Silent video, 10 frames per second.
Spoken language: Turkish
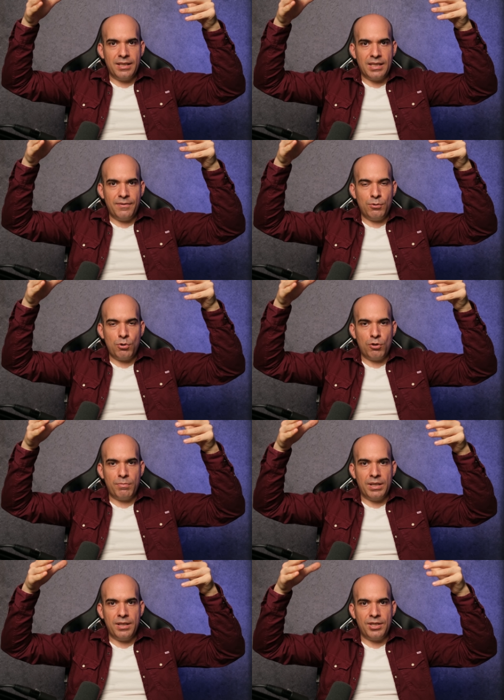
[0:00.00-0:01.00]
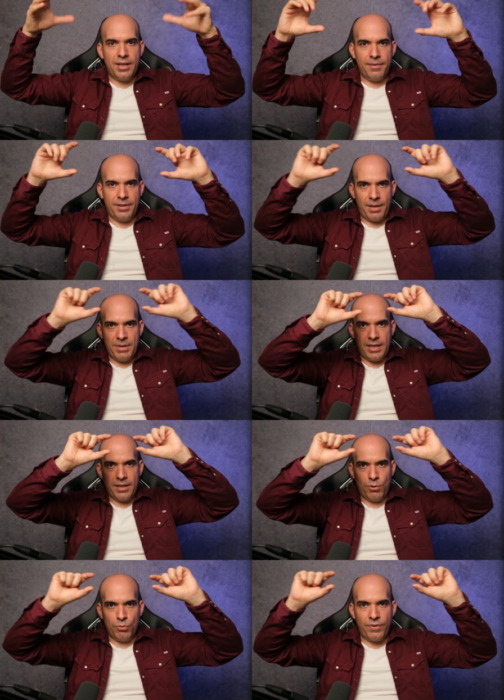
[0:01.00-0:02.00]
sıvı soğutmanın işte tabii
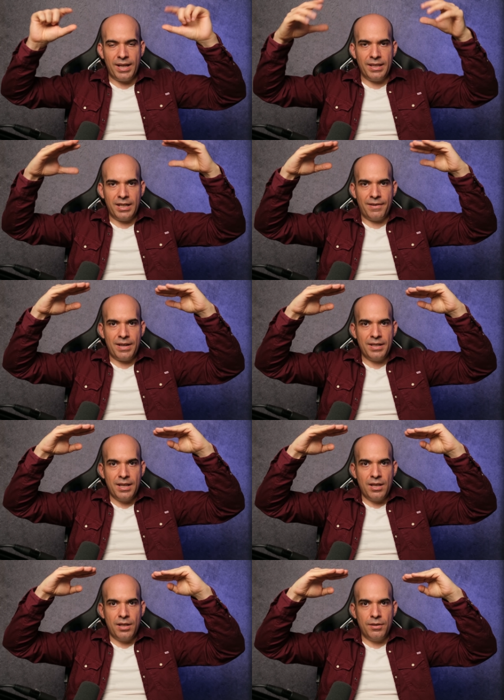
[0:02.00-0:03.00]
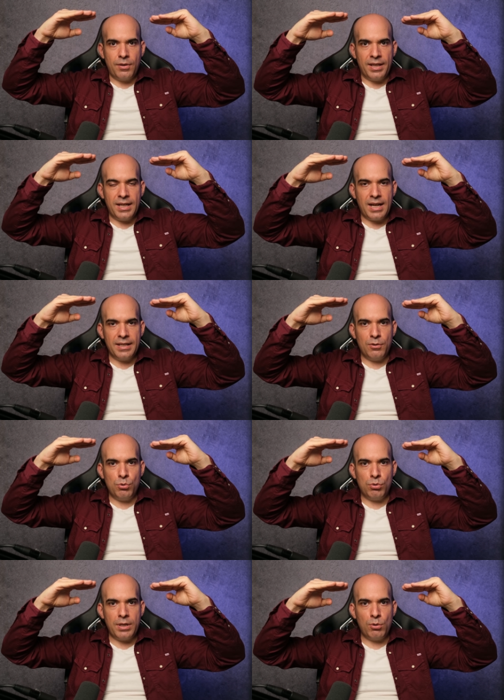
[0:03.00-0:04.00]
ki onun fanları da var. Anakartın
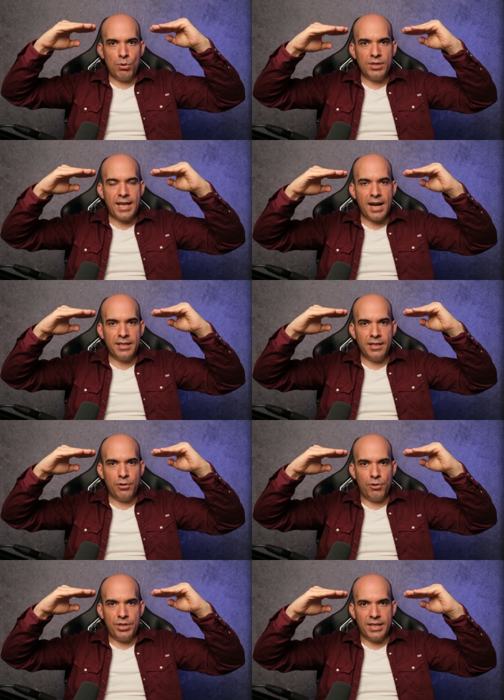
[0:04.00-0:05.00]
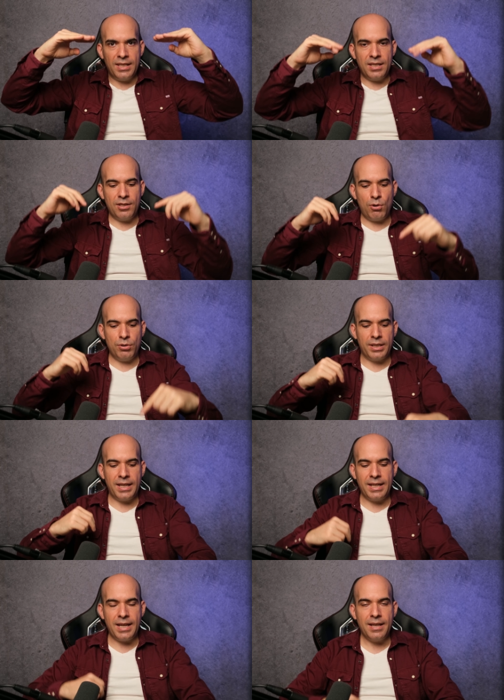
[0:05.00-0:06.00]
üstüne doğru sarktığını göreceksiniz. İşte orada da
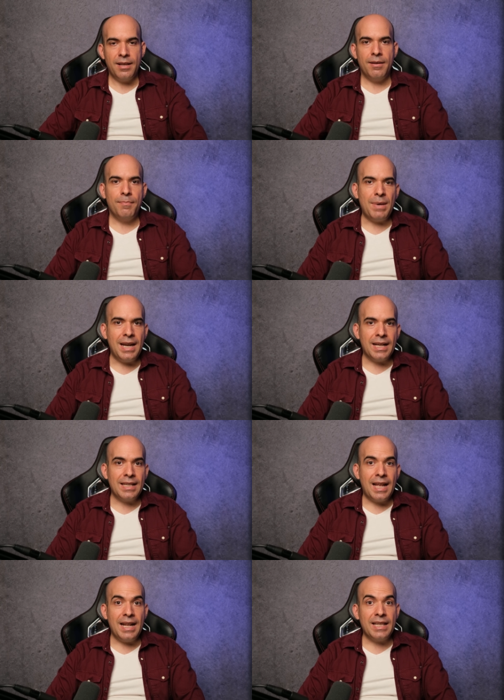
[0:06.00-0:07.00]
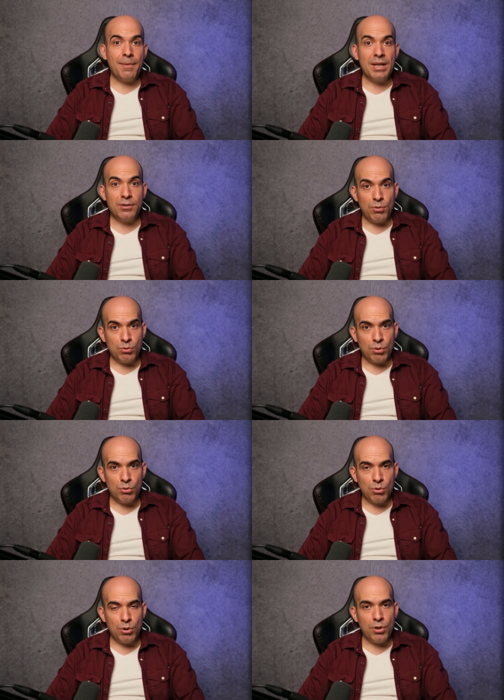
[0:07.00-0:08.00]
yine belleklerle temas söz
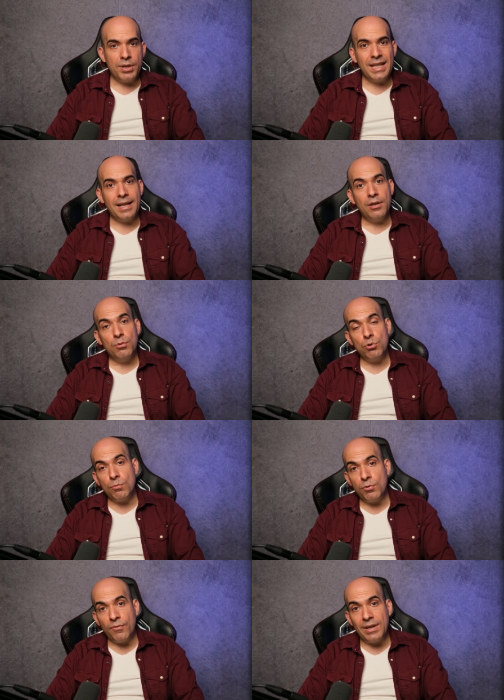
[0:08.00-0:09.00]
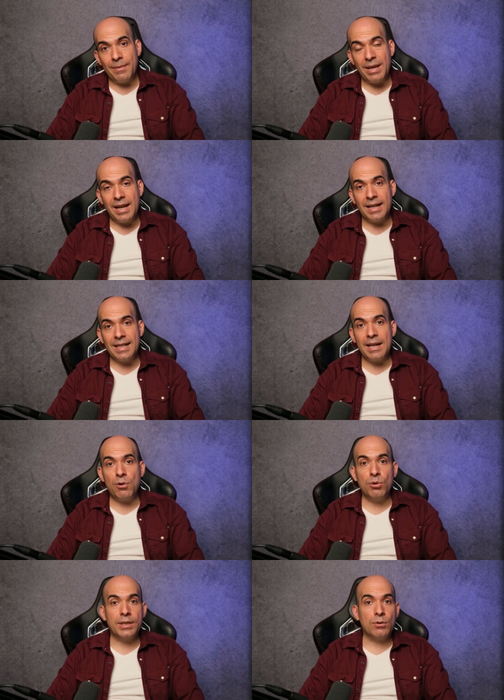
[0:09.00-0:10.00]
konusu oluyor. Yine düşük profilli bellekler
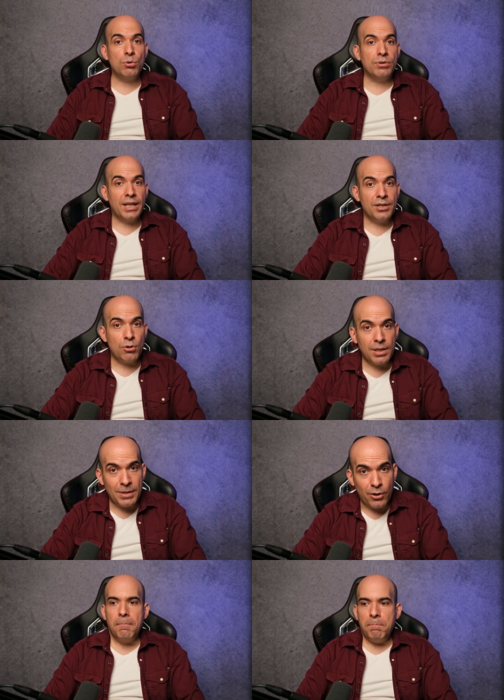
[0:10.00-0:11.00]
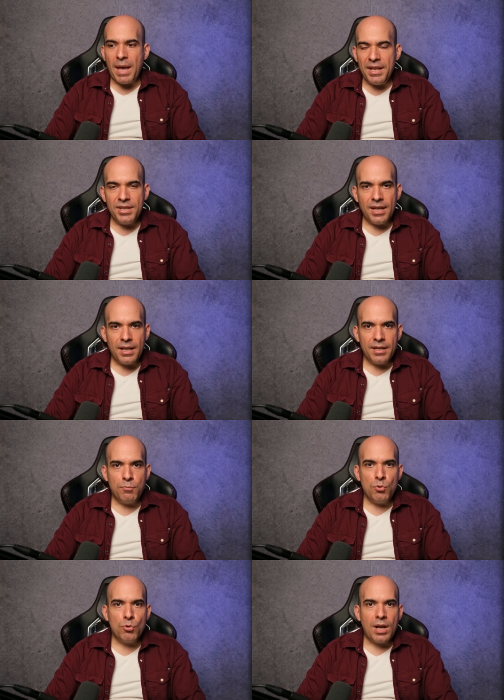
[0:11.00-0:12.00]
orada da kurtarıcı olabiliyor. Bence hani
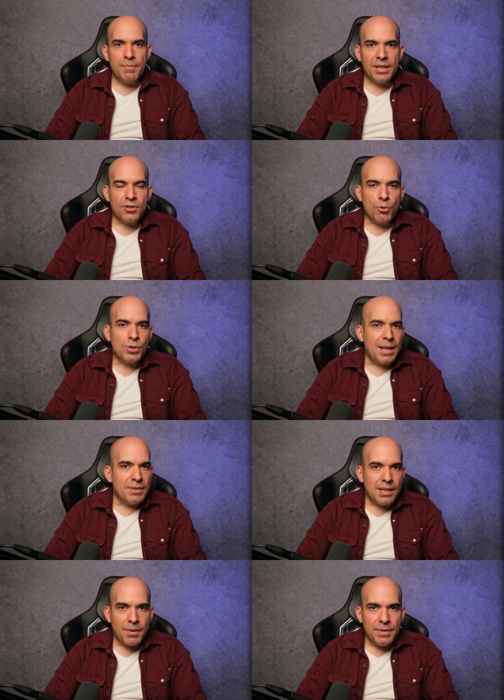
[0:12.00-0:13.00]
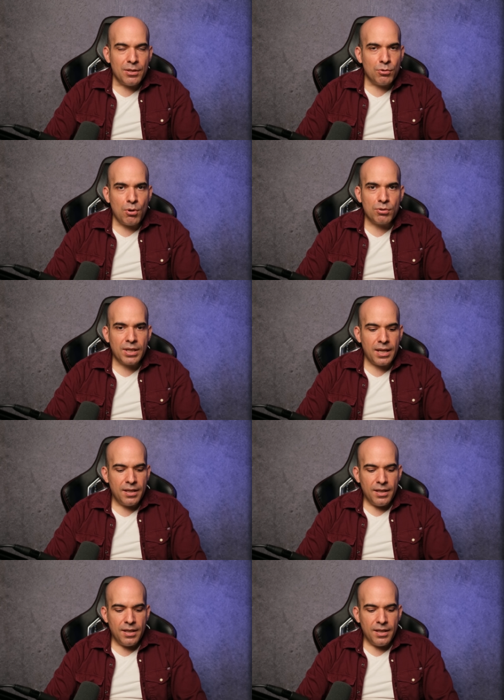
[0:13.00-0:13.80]
büyük almak için özel bir sebebiniz yoksa